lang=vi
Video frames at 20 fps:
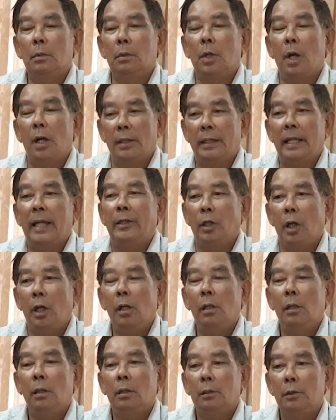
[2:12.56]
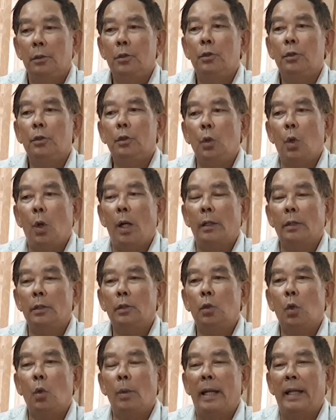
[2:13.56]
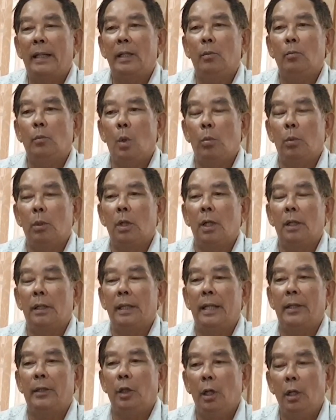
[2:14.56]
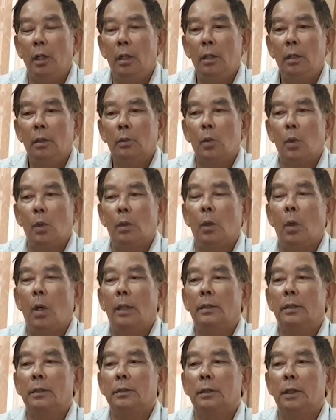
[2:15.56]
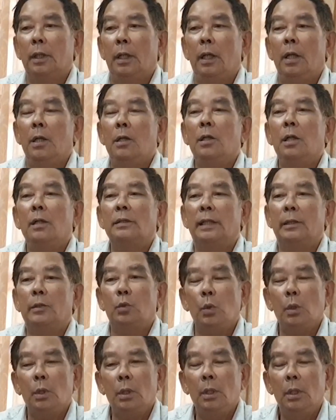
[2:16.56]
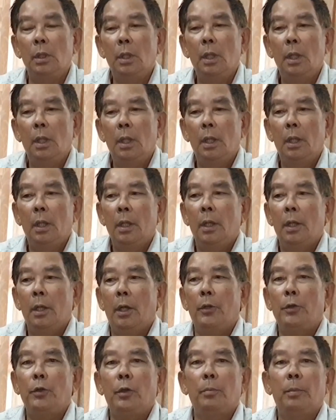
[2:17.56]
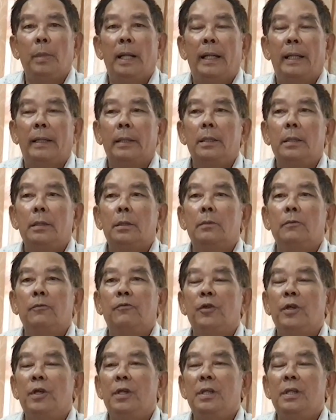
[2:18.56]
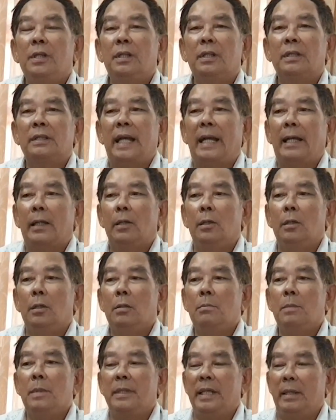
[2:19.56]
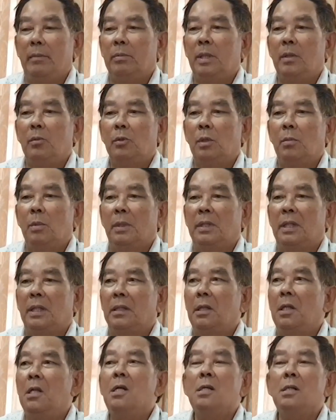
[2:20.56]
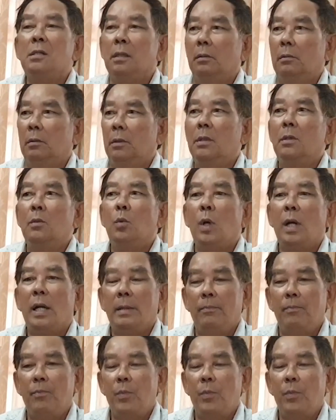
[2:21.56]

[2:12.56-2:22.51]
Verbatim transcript: gần nhà dân, như cái đoạn như thôn An Long một gần nhà dân, còn đoạn trong kia là lỡ đất sản xuất. Bởi nhưng mà cái kinh phí cái sạt lở mình dẹp theo sông thành lớn lớn quá.